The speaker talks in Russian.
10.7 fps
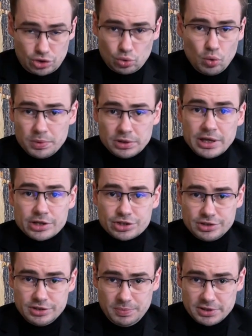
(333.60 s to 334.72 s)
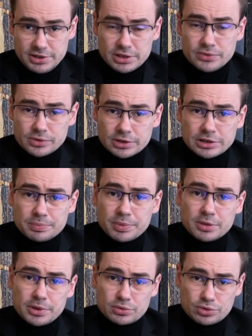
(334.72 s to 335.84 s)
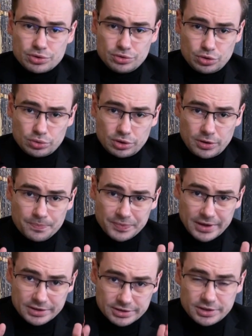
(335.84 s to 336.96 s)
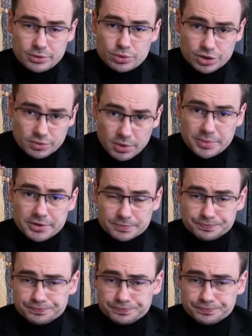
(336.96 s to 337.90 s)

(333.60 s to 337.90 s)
что бы дальше не последовало, надо понимать очень четко следующий момент.